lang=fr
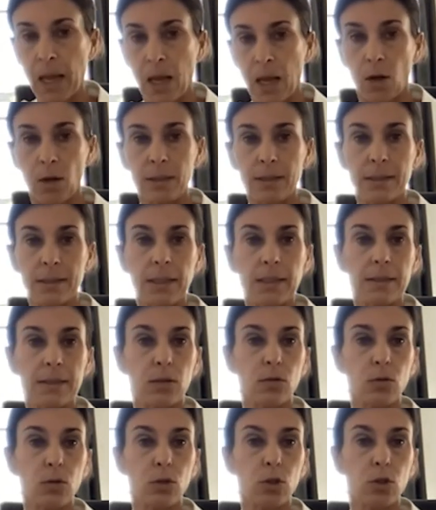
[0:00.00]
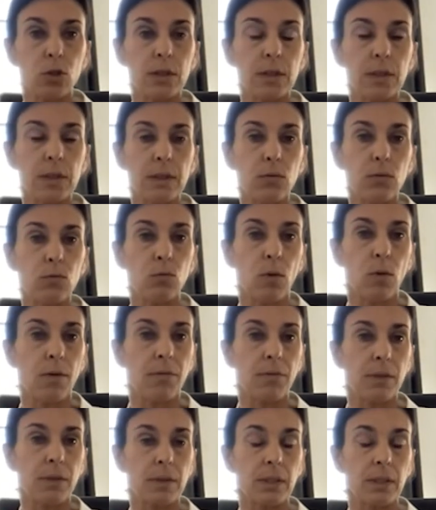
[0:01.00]
Alors, c'est ce que je disais du droit
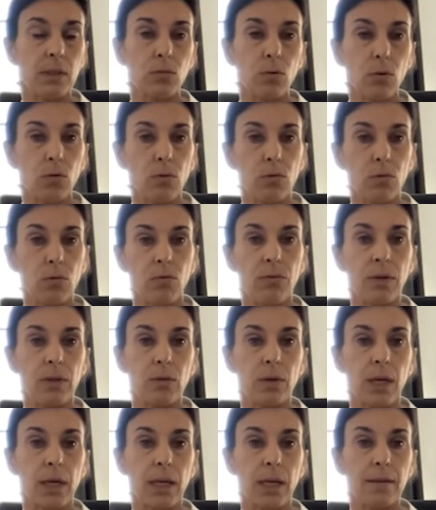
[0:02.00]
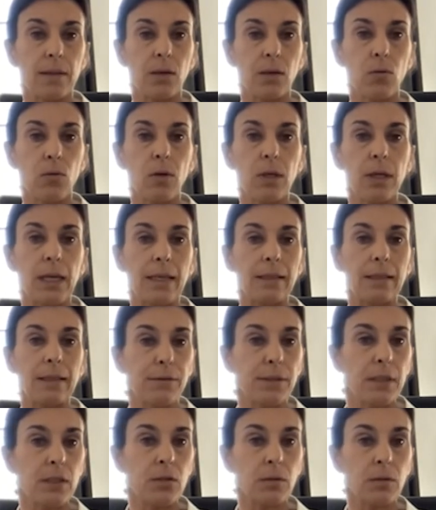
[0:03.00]
français sur le, fait que la catégorie, la
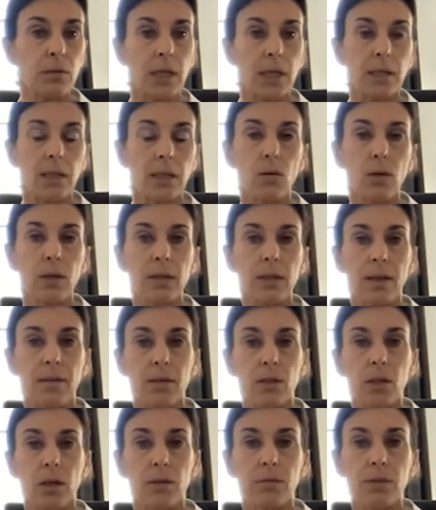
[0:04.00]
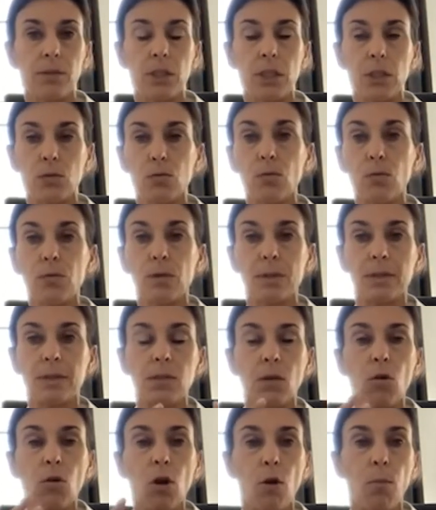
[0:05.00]
définition de la catégorie de travailleurs réfugiés, je trouve que
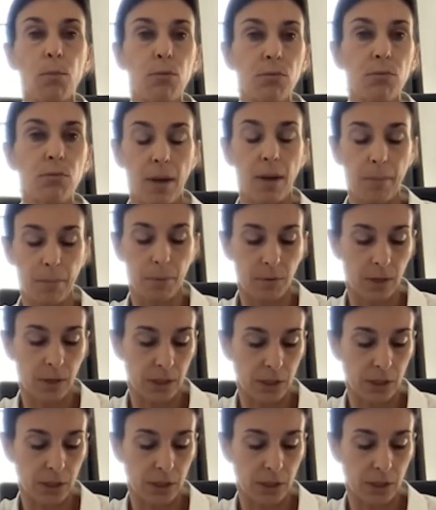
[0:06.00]
c'est encore plus frappant à